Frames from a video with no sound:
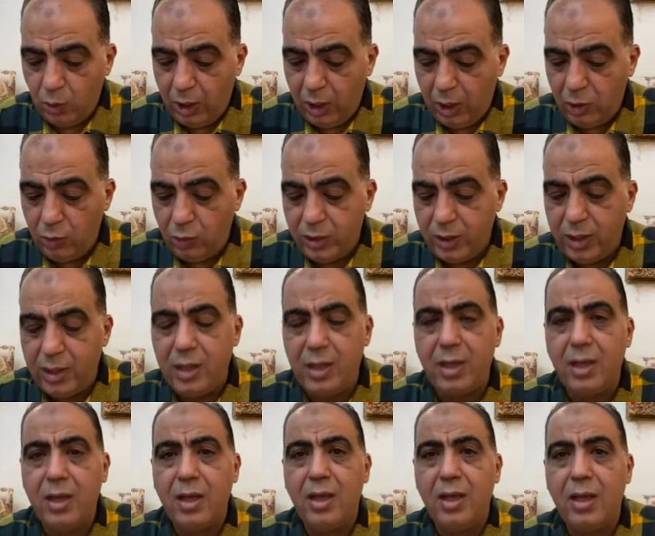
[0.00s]
وقال له ان
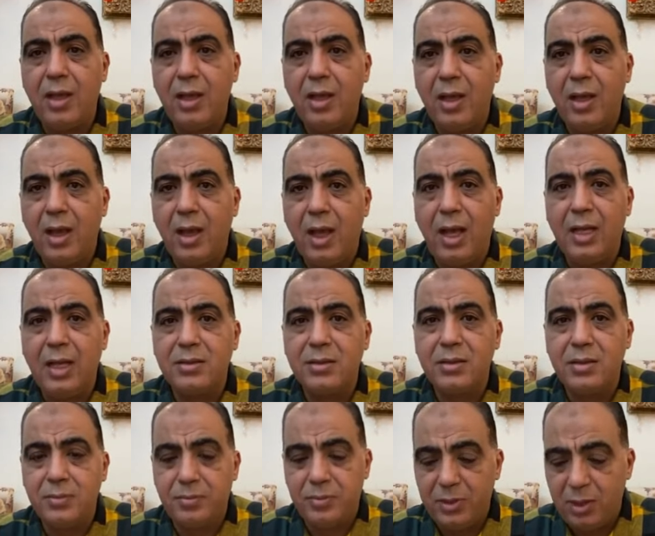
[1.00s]
انا آه،
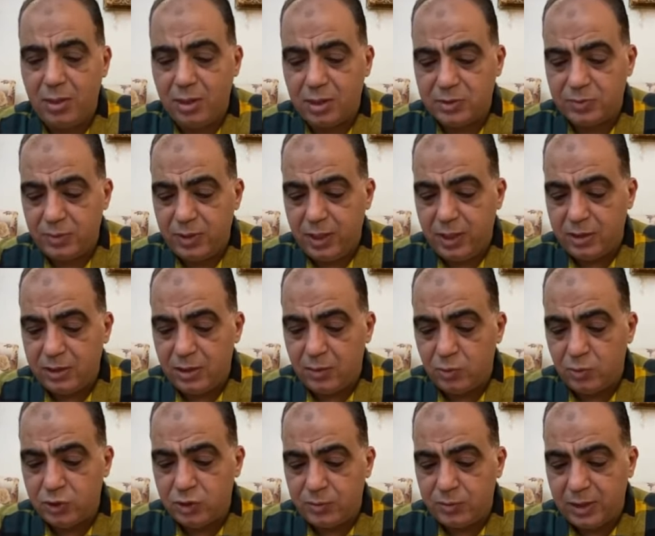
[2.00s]
عقدي بيخلص بنهايه
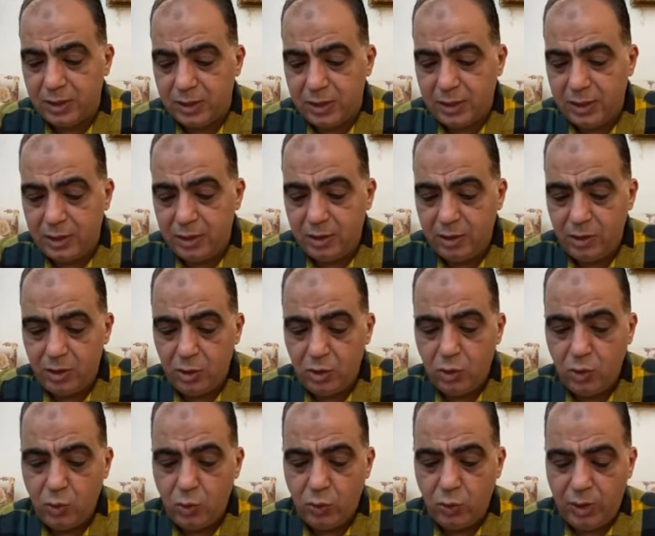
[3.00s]
الموسم الجاري
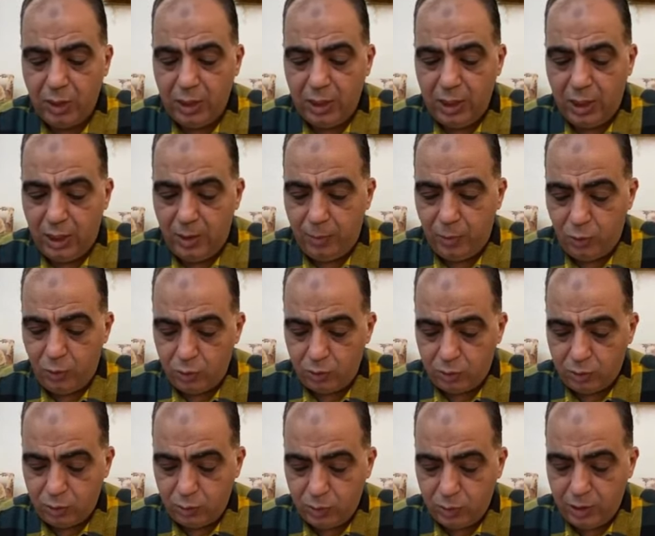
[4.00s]
وان انا لاعب
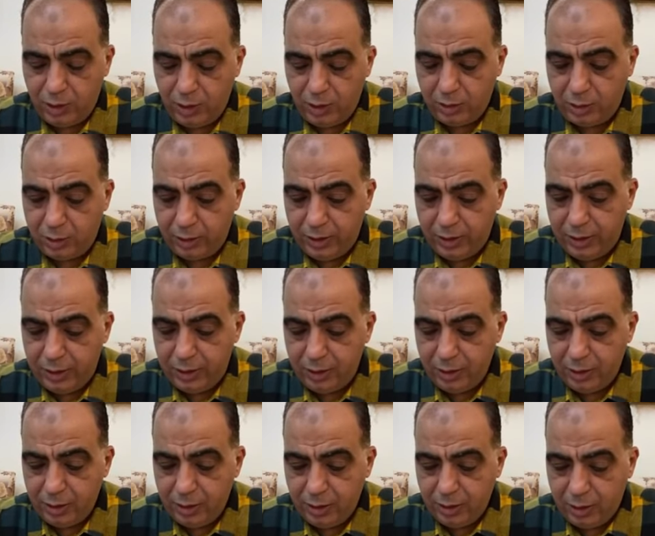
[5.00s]
حر ويحق لي
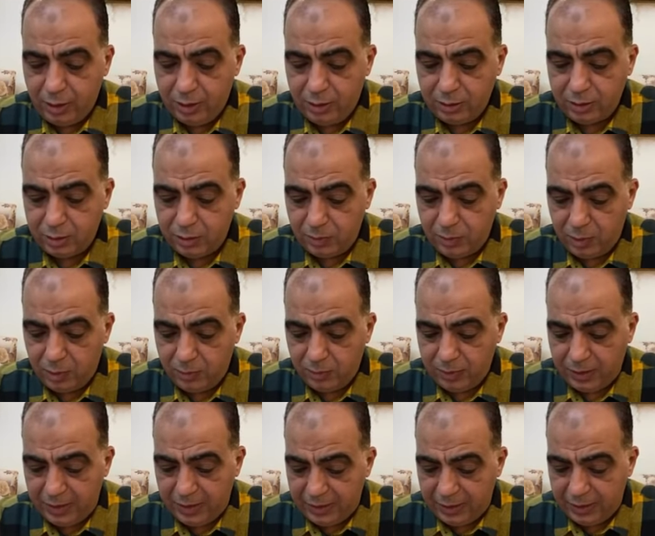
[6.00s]
الانضمام
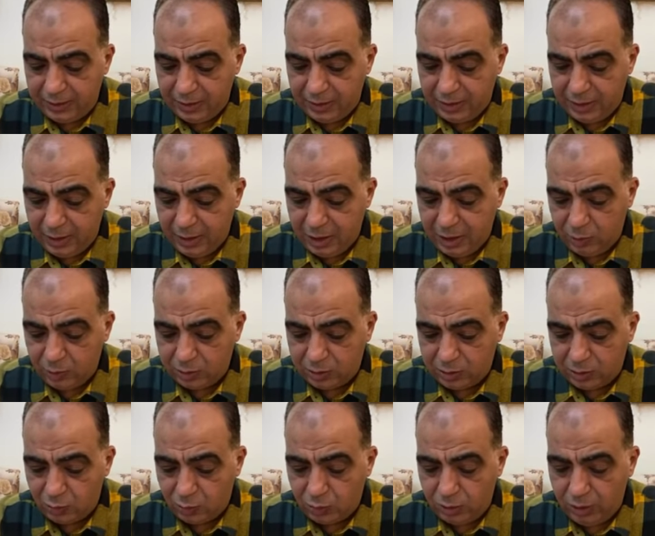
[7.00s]
الى النادي الاهلي
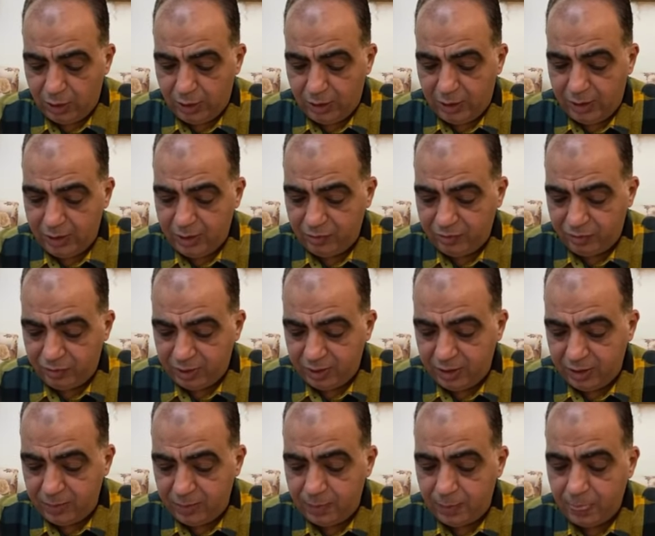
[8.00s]
والتوقيع لاي
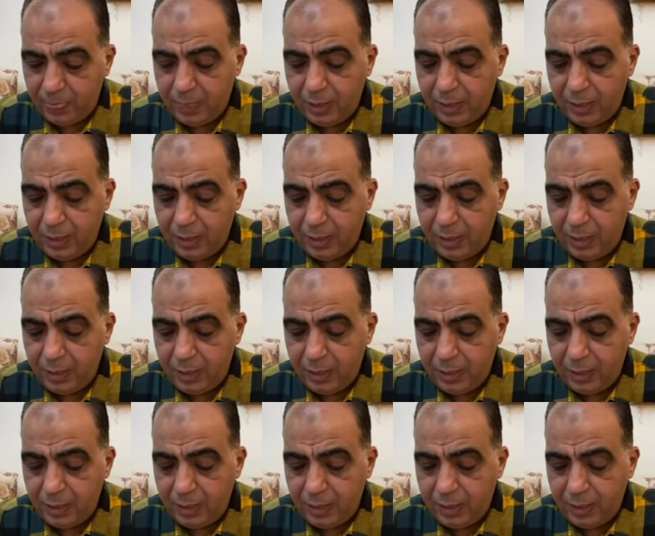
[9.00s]
فريق